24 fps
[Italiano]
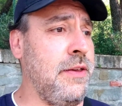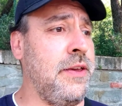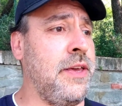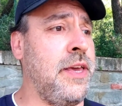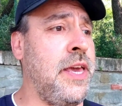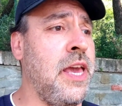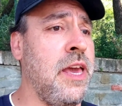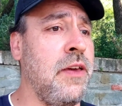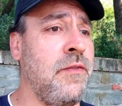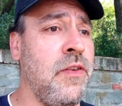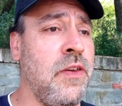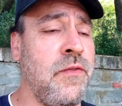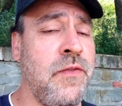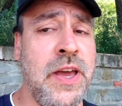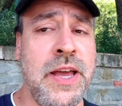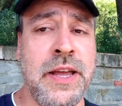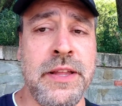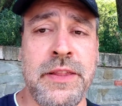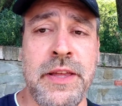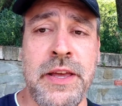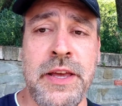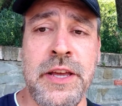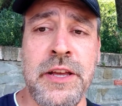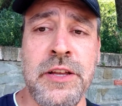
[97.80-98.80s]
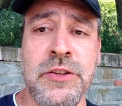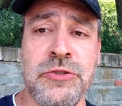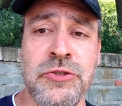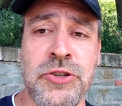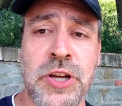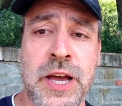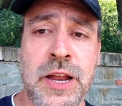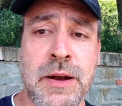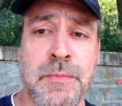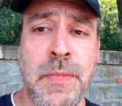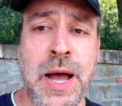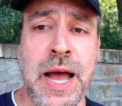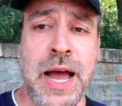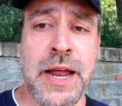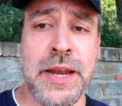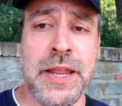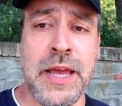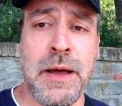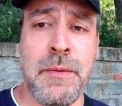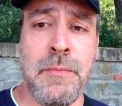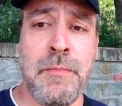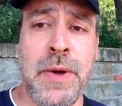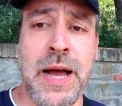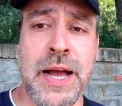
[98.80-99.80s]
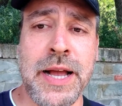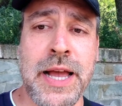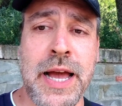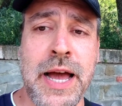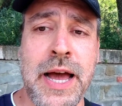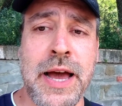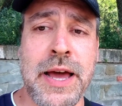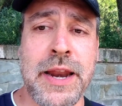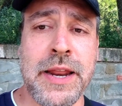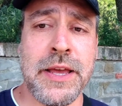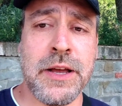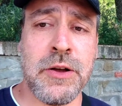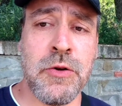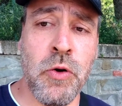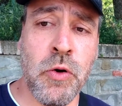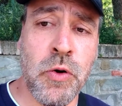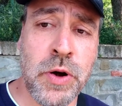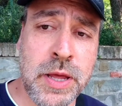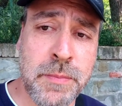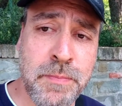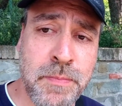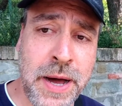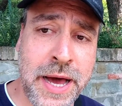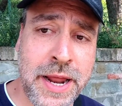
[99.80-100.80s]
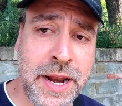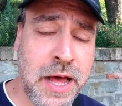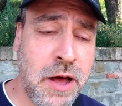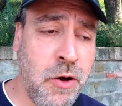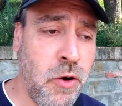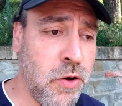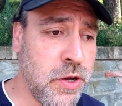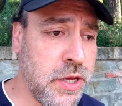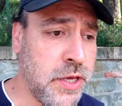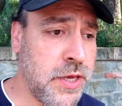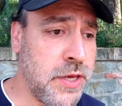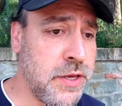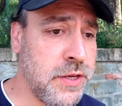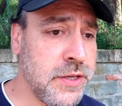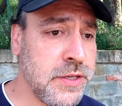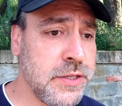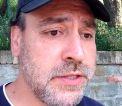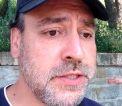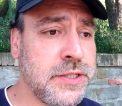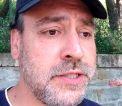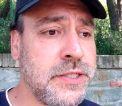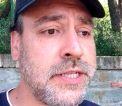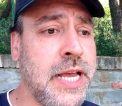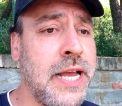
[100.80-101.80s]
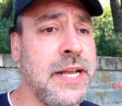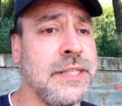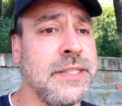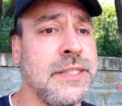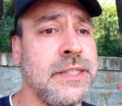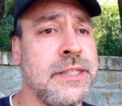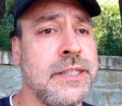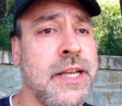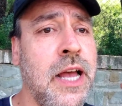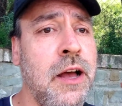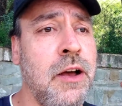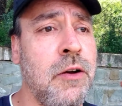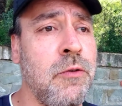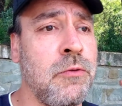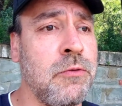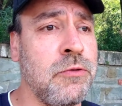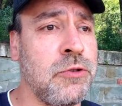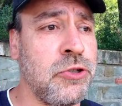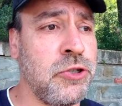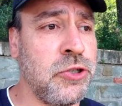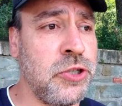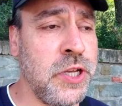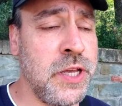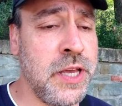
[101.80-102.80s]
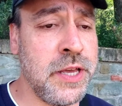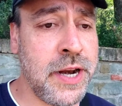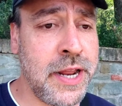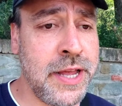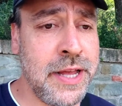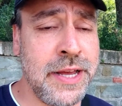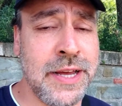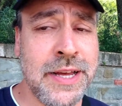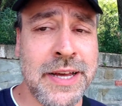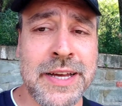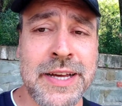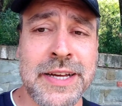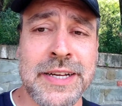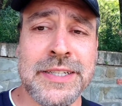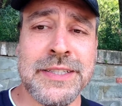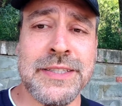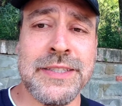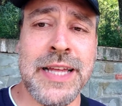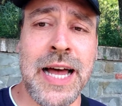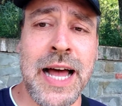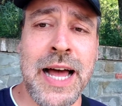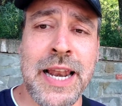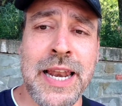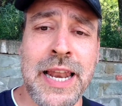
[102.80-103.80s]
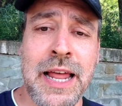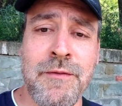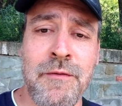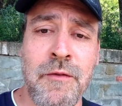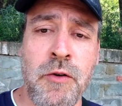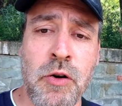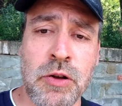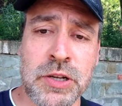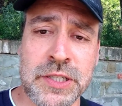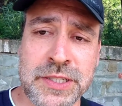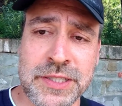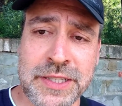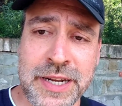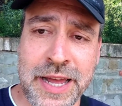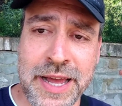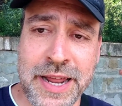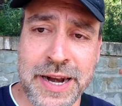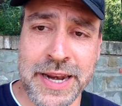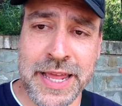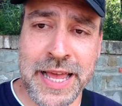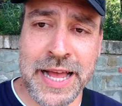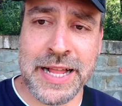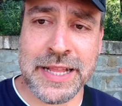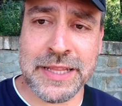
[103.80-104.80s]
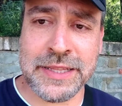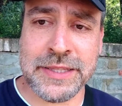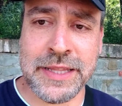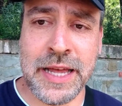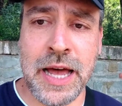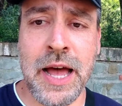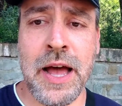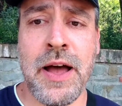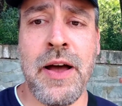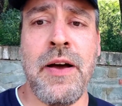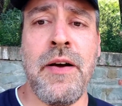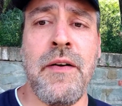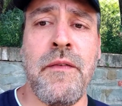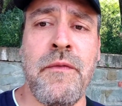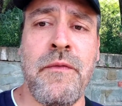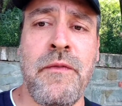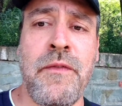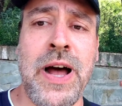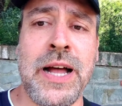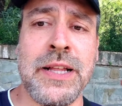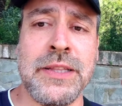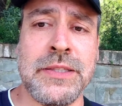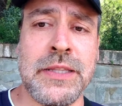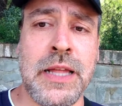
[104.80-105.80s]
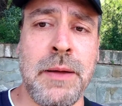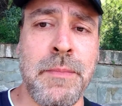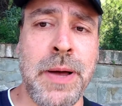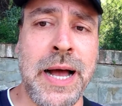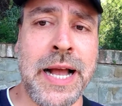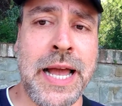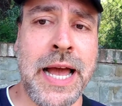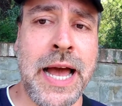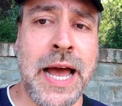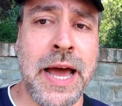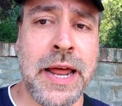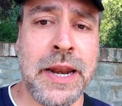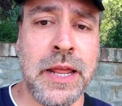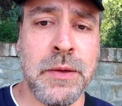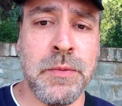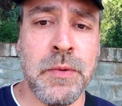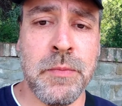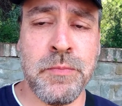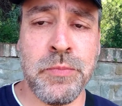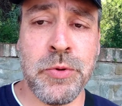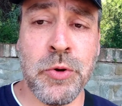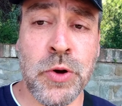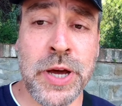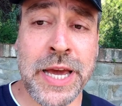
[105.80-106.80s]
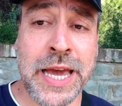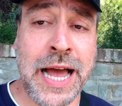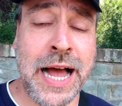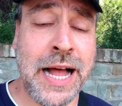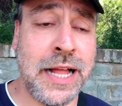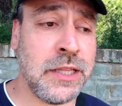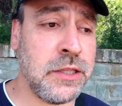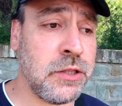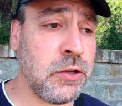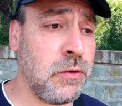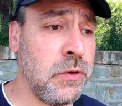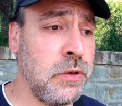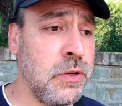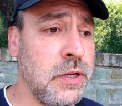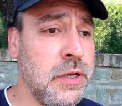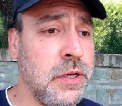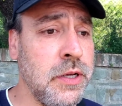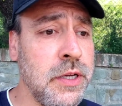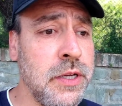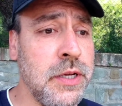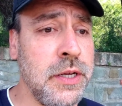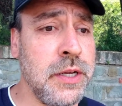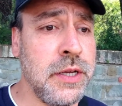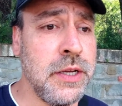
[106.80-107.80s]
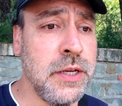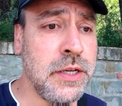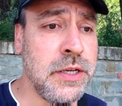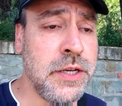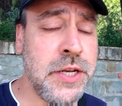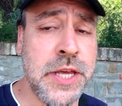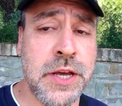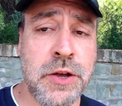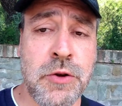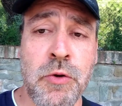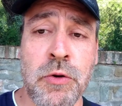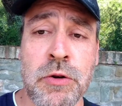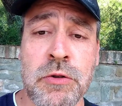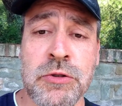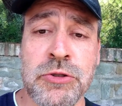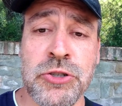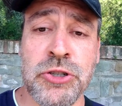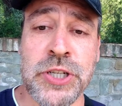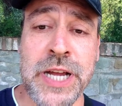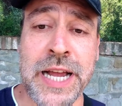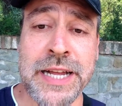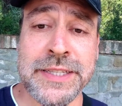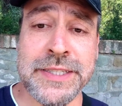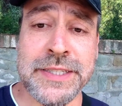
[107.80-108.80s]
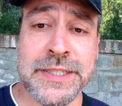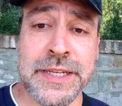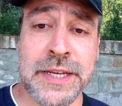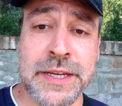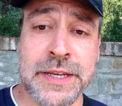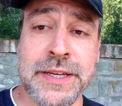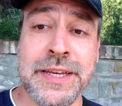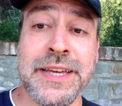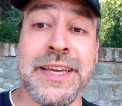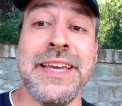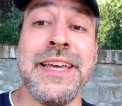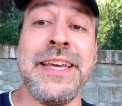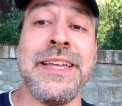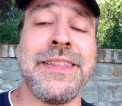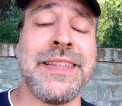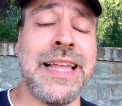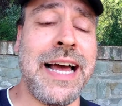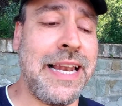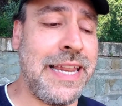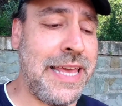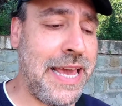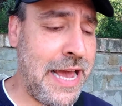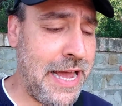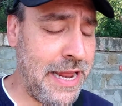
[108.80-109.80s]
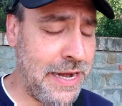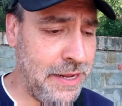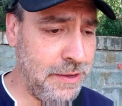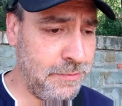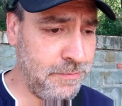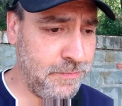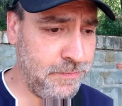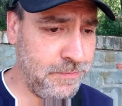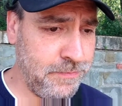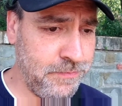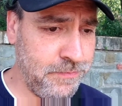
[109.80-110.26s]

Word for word: che vivete in Germania magari con i paraocchi, senza uscire dalla vostra realtà fatta magari più che altro di conoscenze italiane.